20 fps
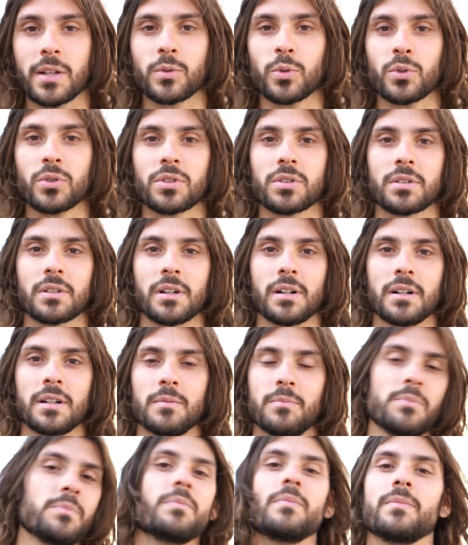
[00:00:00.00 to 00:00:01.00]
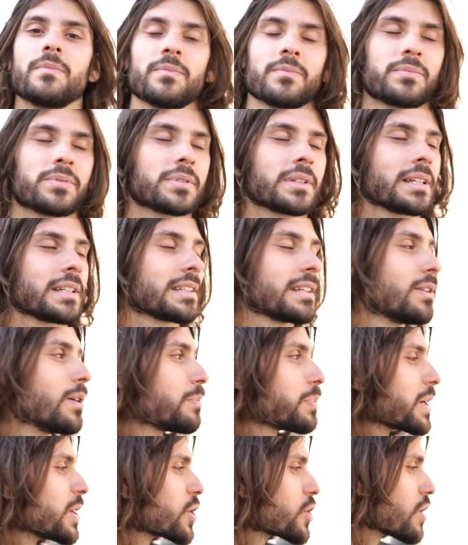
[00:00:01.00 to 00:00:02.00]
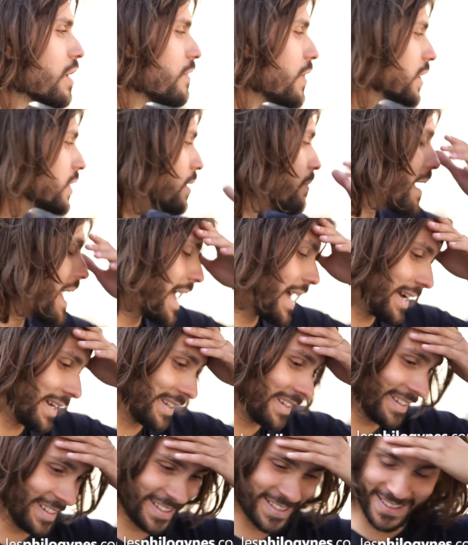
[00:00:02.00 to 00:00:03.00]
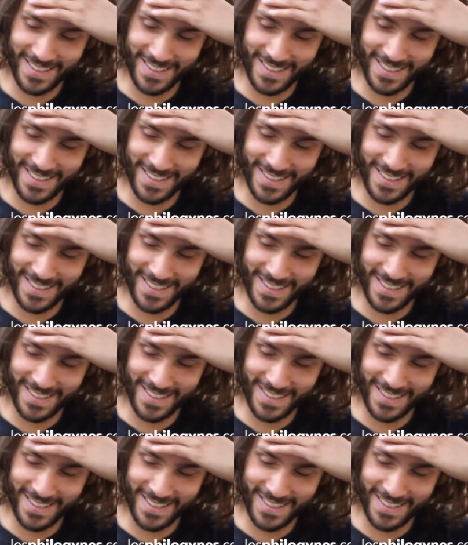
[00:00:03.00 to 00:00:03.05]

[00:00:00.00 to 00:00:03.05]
à tous. Euh... Putain, saloperie de cheveux de merde